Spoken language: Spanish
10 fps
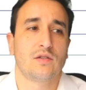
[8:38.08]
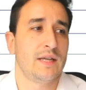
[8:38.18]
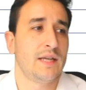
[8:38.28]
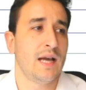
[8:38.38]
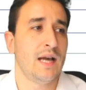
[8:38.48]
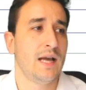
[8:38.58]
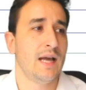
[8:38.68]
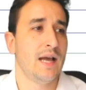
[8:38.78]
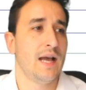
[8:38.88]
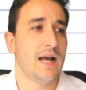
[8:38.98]
sería
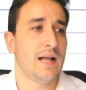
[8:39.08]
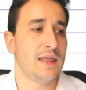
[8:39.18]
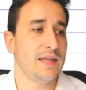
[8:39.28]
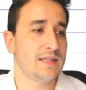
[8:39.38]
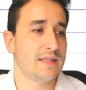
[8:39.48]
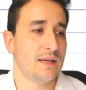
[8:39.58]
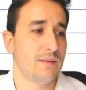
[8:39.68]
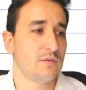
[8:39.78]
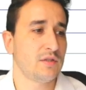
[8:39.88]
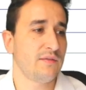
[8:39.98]
alcista.
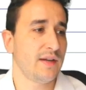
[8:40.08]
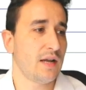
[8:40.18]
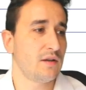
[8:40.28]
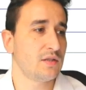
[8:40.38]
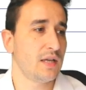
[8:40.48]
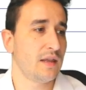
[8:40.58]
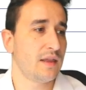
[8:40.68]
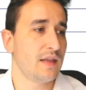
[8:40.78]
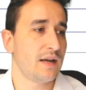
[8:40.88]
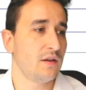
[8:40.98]
Vamos a fijarnos en
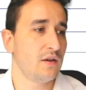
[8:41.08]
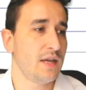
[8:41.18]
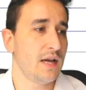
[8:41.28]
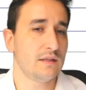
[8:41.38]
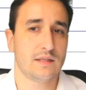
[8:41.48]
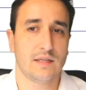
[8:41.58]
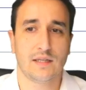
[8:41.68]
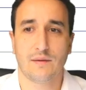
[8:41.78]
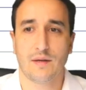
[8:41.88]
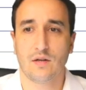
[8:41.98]
Zardoya,
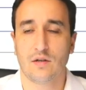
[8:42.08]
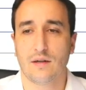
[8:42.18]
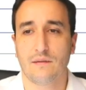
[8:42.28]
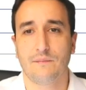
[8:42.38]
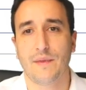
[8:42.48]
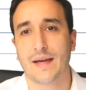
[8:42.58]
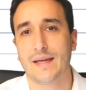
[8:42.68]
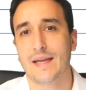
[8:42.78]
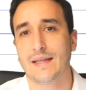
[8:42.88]
siguiente valor. Aquí ya